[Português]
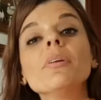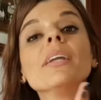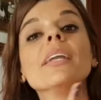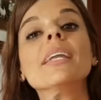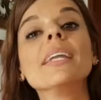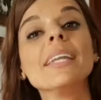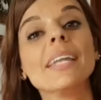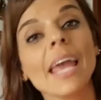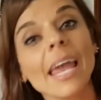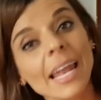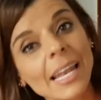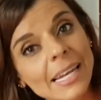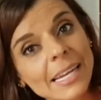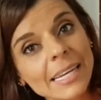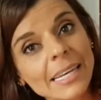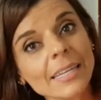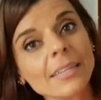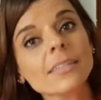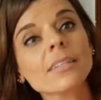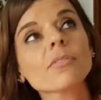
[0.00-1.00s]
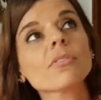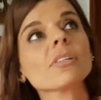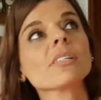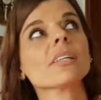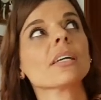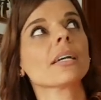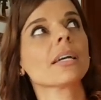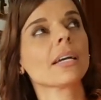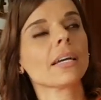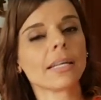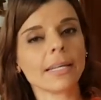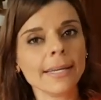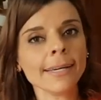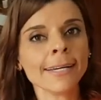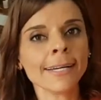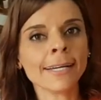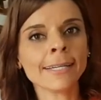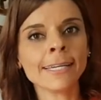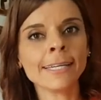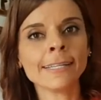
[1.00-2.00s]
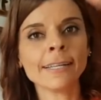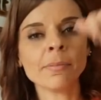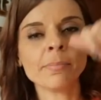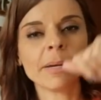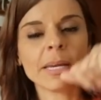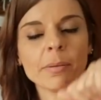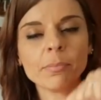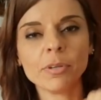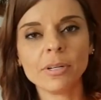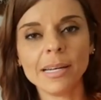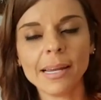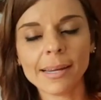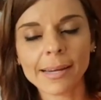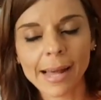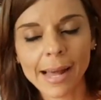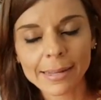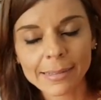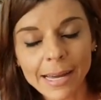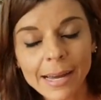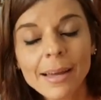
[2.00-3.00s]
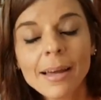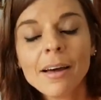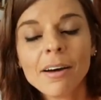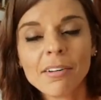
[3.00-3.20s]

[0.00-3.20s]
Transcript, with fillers: nele, que você clica aqui também, mulherada.